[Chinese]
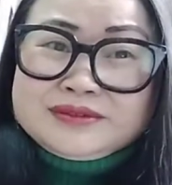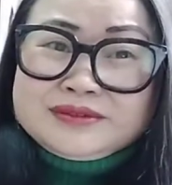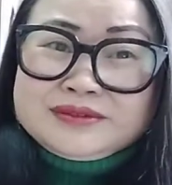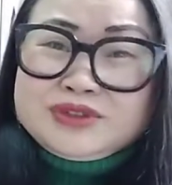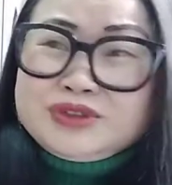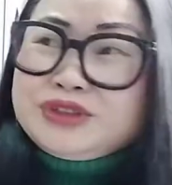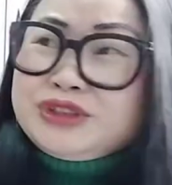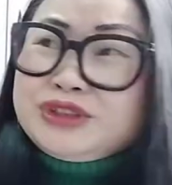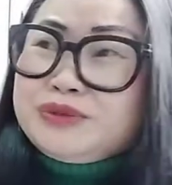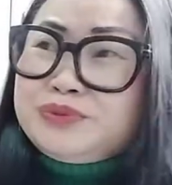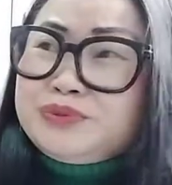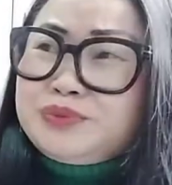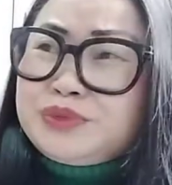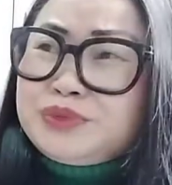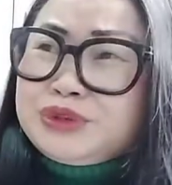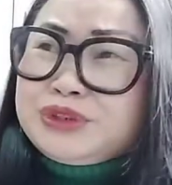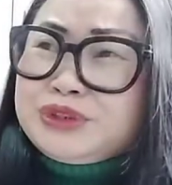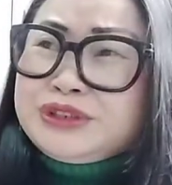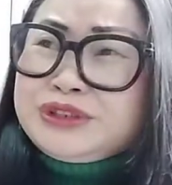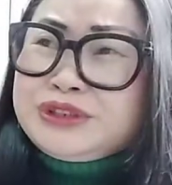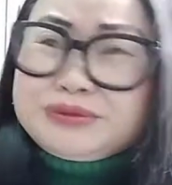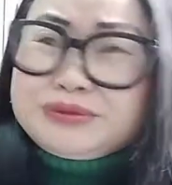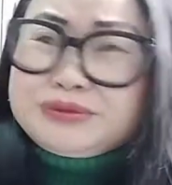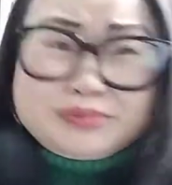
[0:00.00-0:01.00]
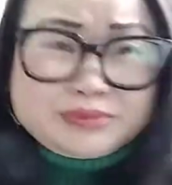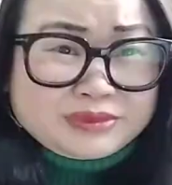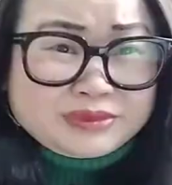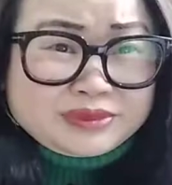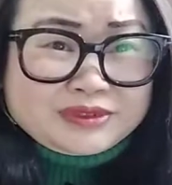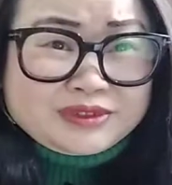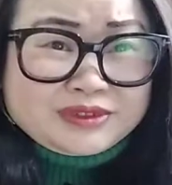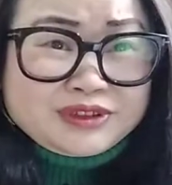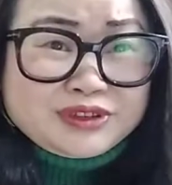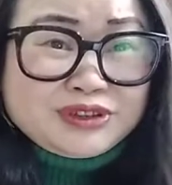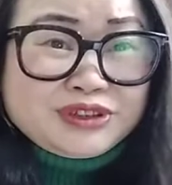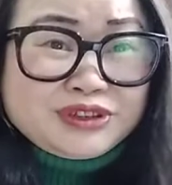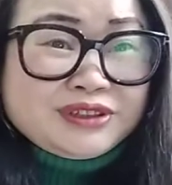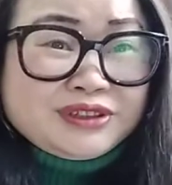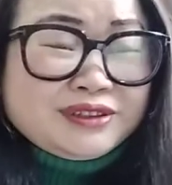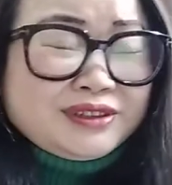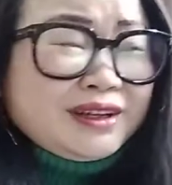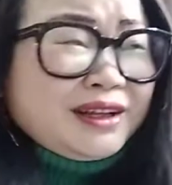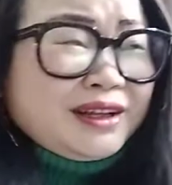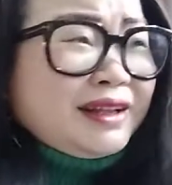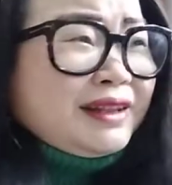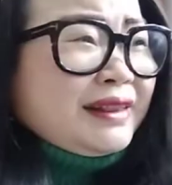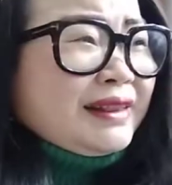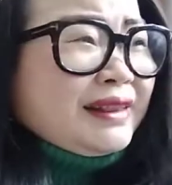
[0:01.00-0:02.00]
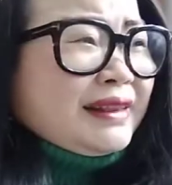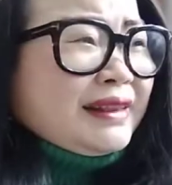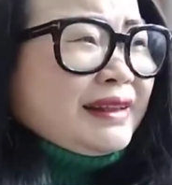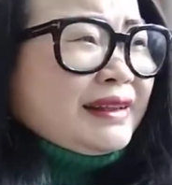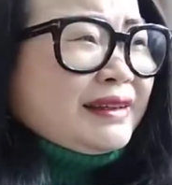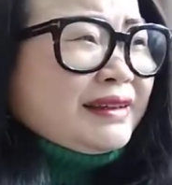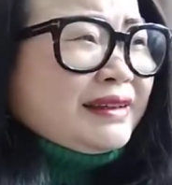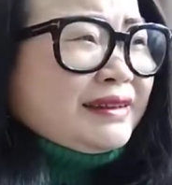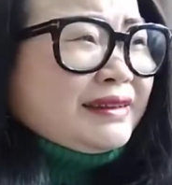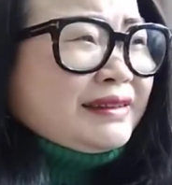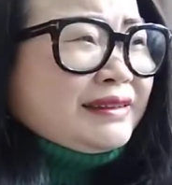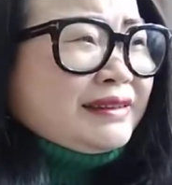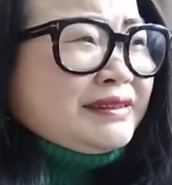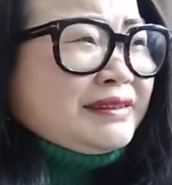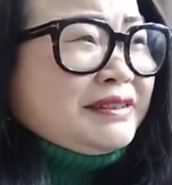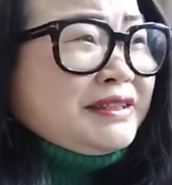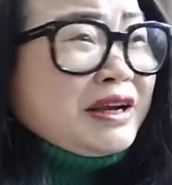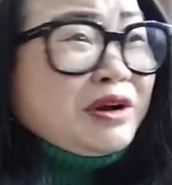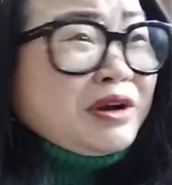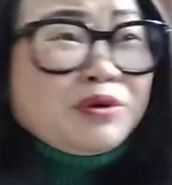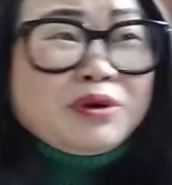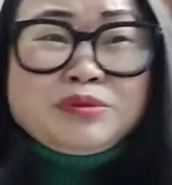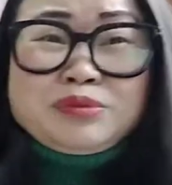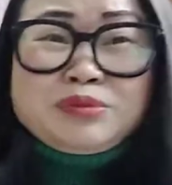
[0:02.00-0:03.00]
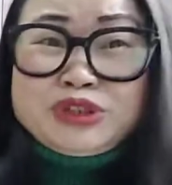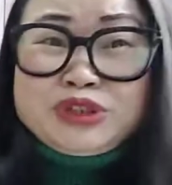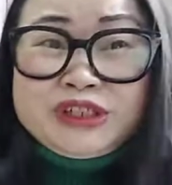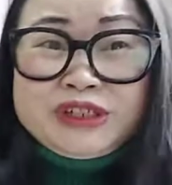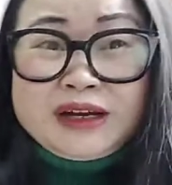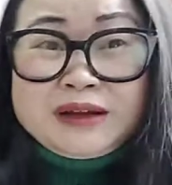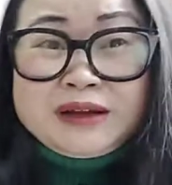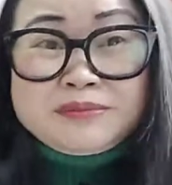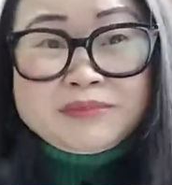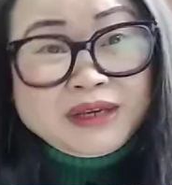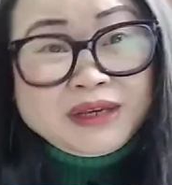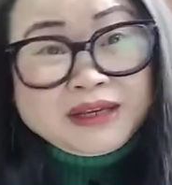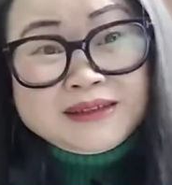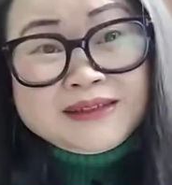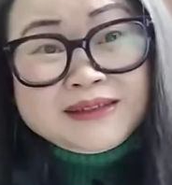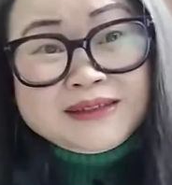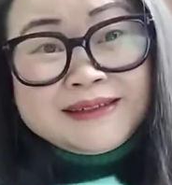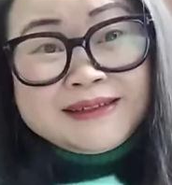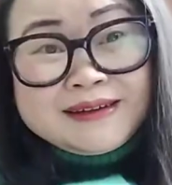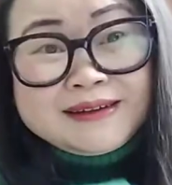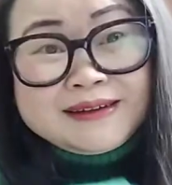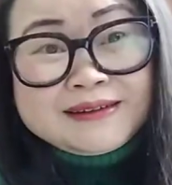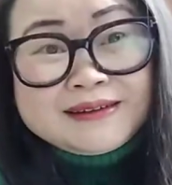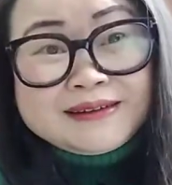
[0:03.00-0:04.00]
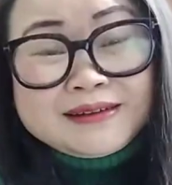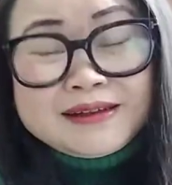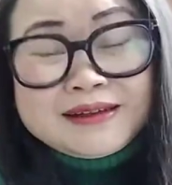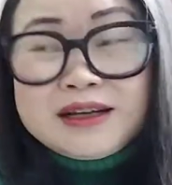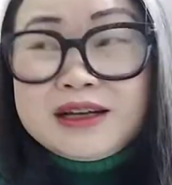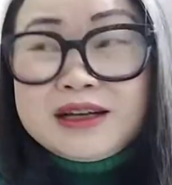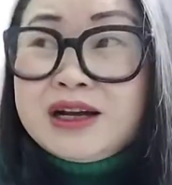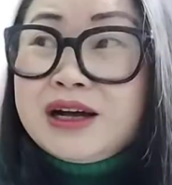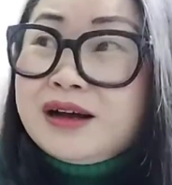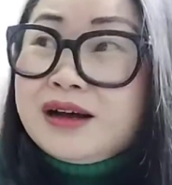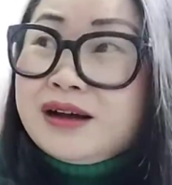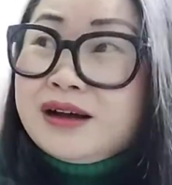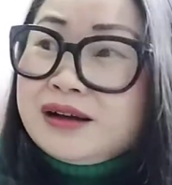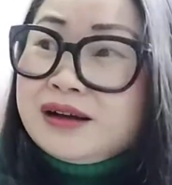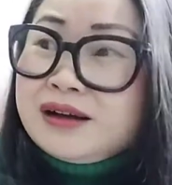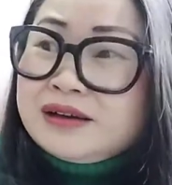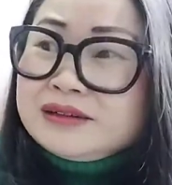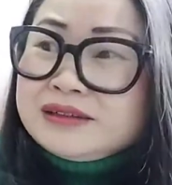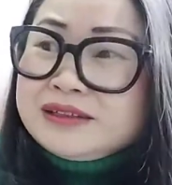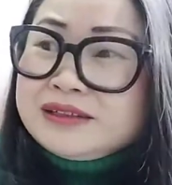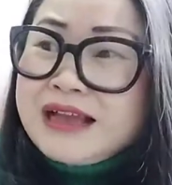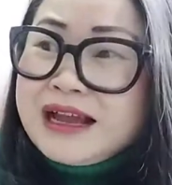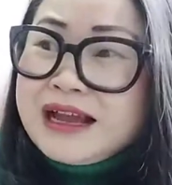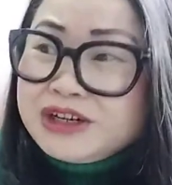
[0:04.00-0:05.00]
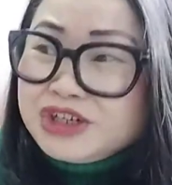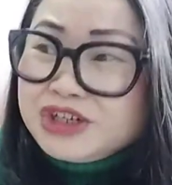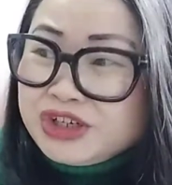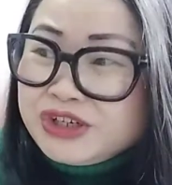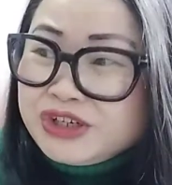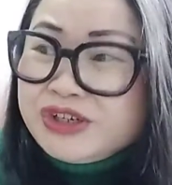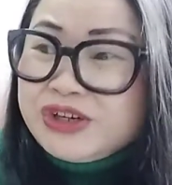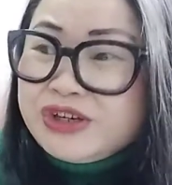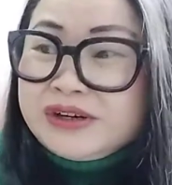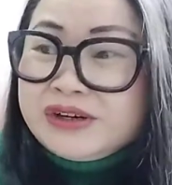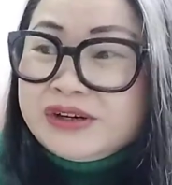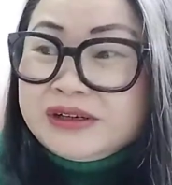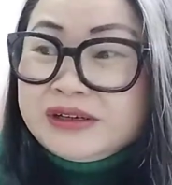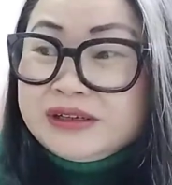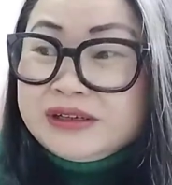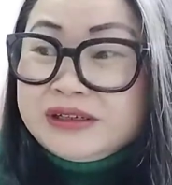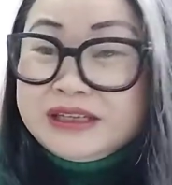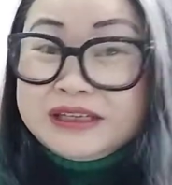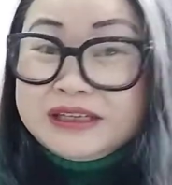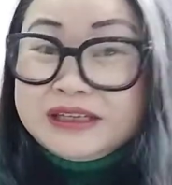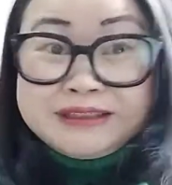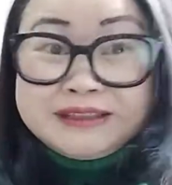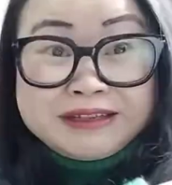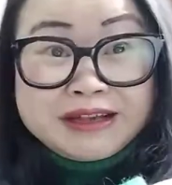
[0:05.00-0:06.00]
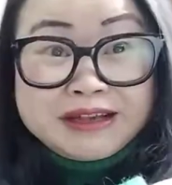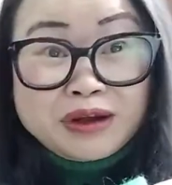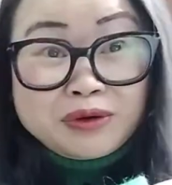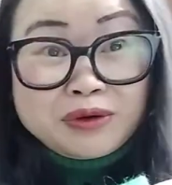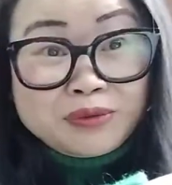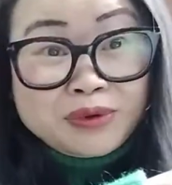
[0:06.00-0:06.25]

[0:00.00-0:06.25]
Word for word: 就是不是，就是，呃，降温不是很明显，呃，但是一降